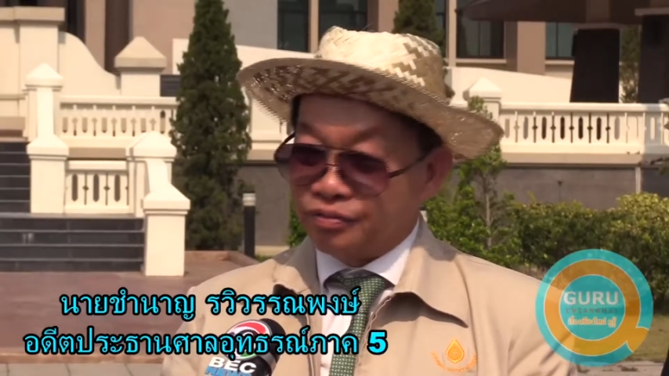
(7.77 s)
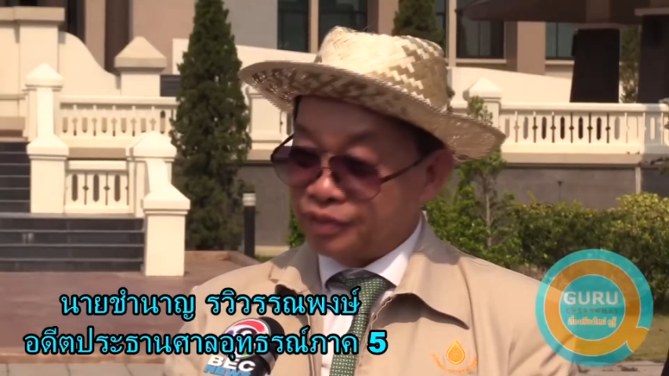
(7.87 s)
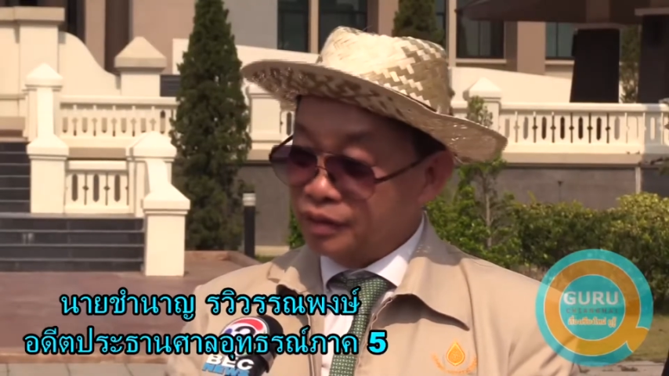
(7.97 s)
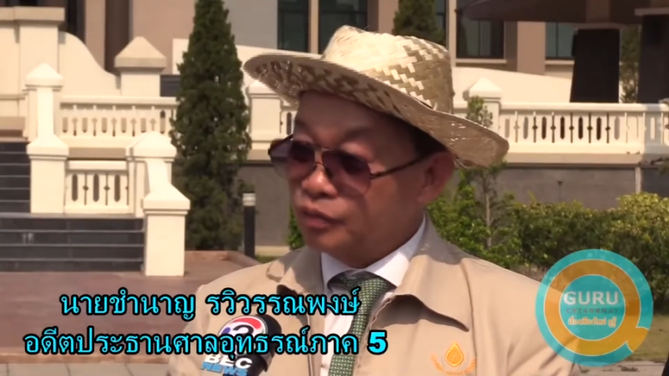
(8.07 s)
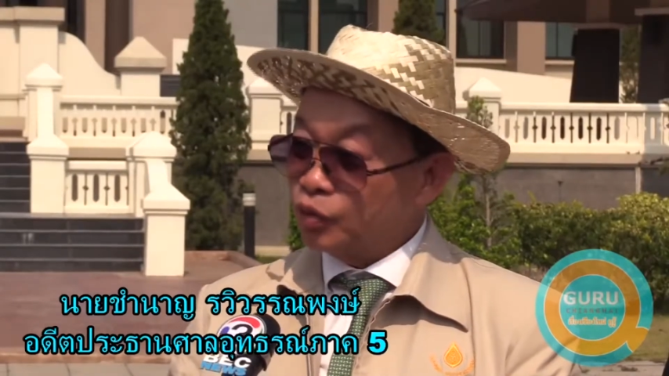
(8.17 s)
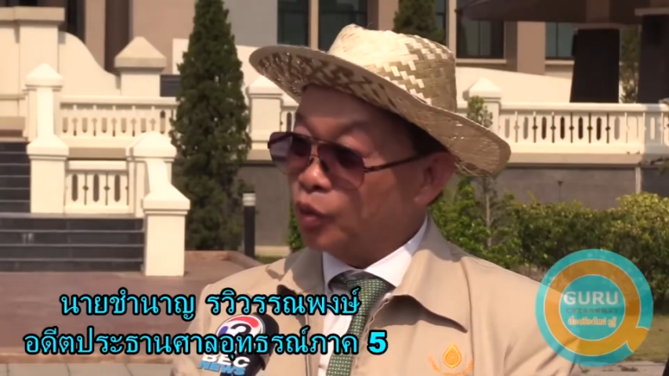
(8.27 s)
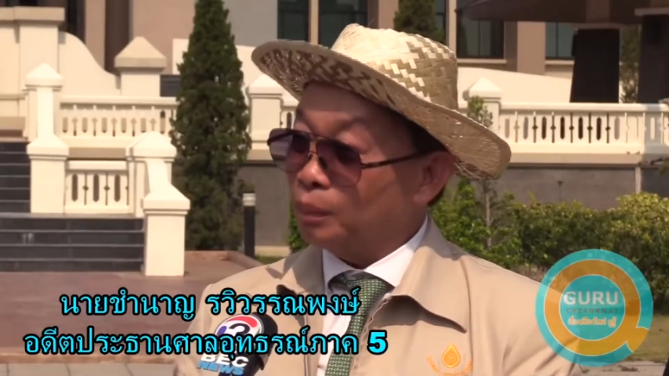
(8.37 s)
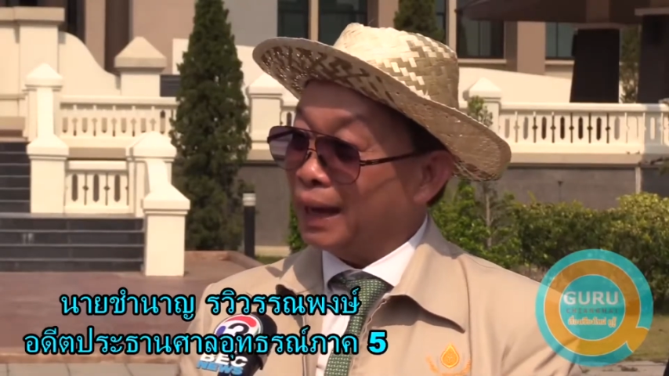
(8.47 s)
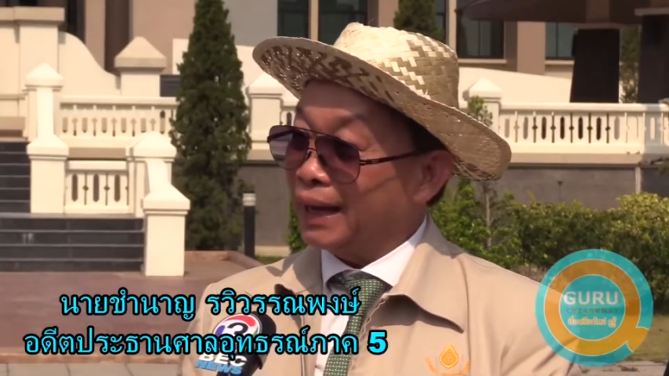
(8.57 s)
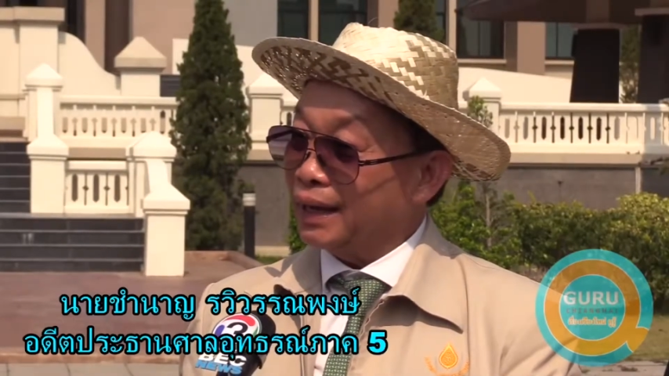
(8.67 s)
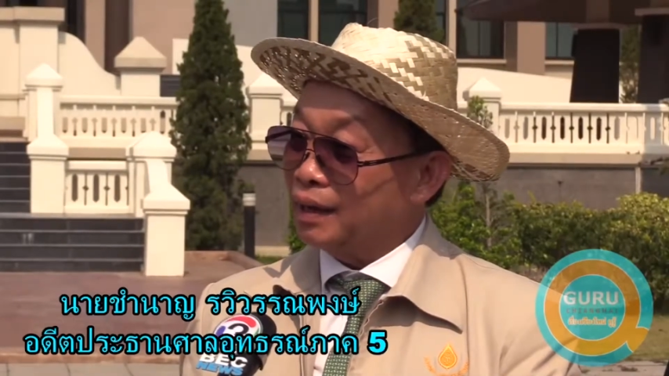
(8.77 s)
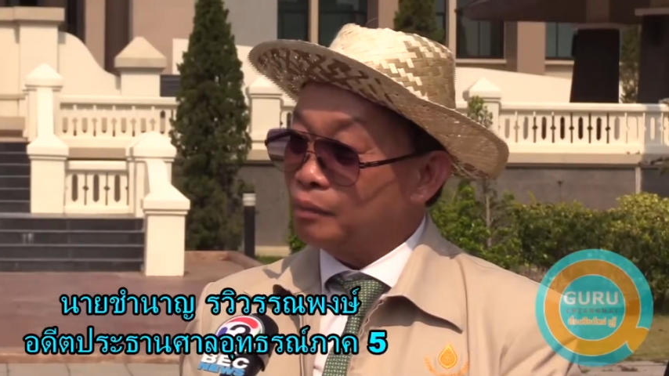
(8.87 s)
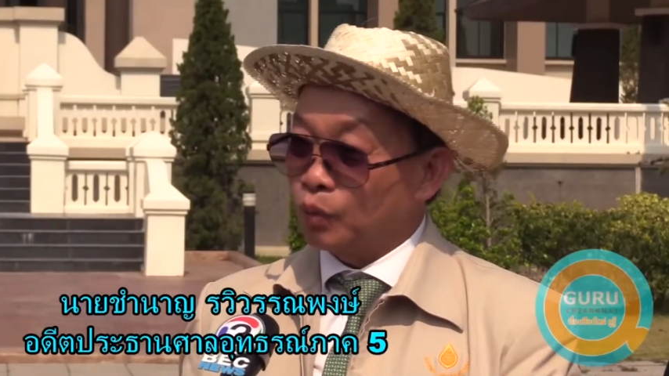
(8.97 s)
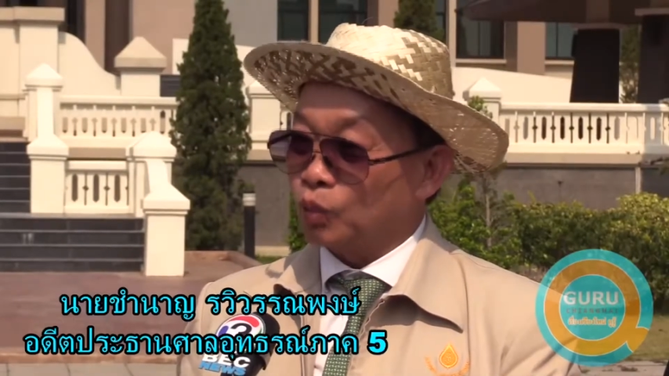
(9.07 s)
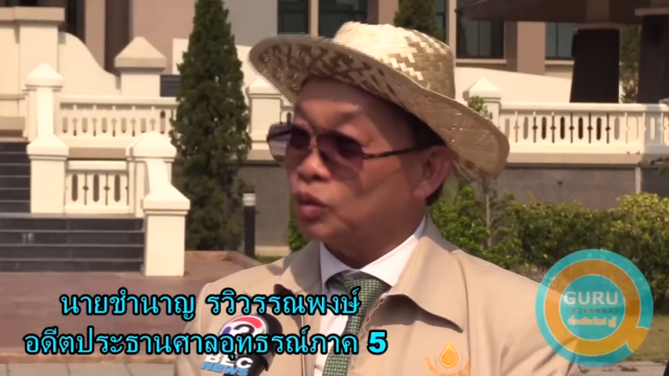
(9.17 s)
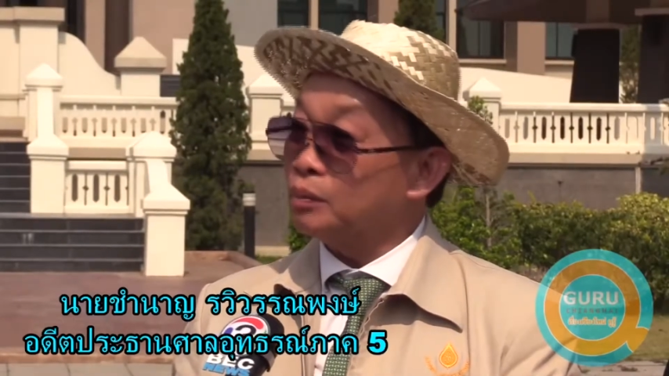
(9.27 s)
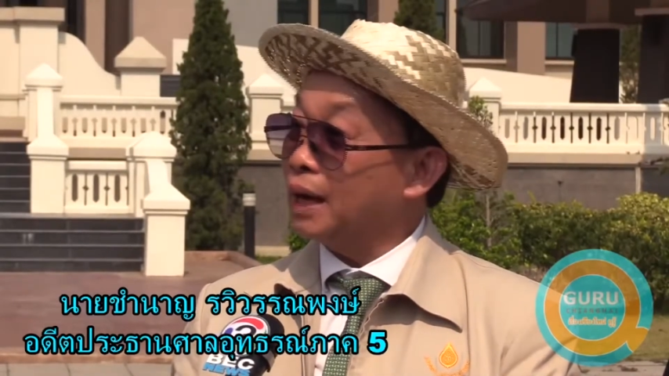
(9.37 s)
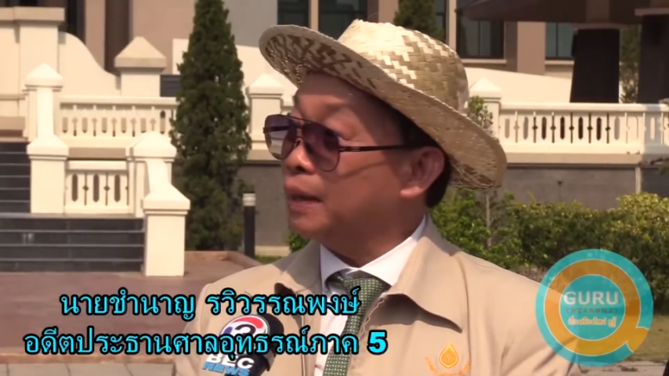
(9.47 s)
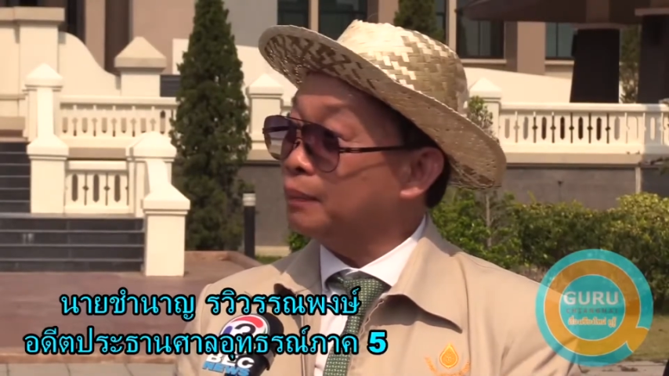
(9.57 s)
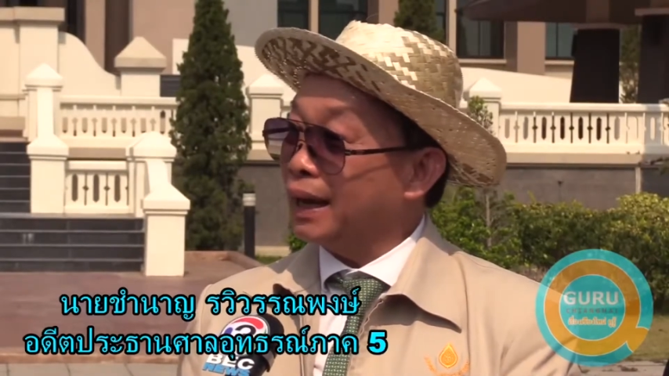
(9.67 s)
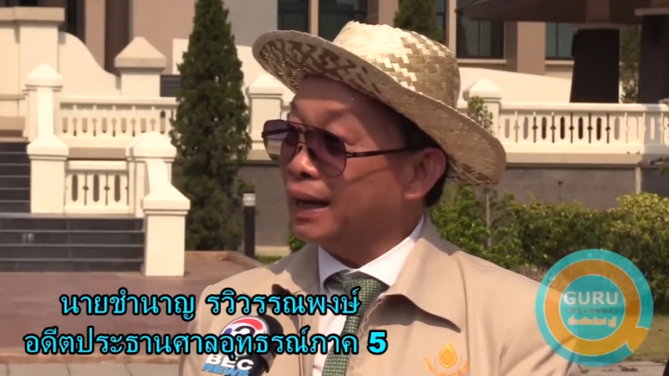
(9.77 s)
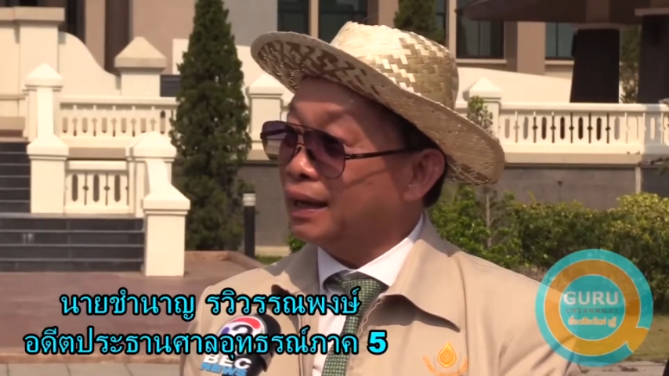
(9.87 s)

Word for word: ฟื้นฟูไปปลูกต้นไม้ไป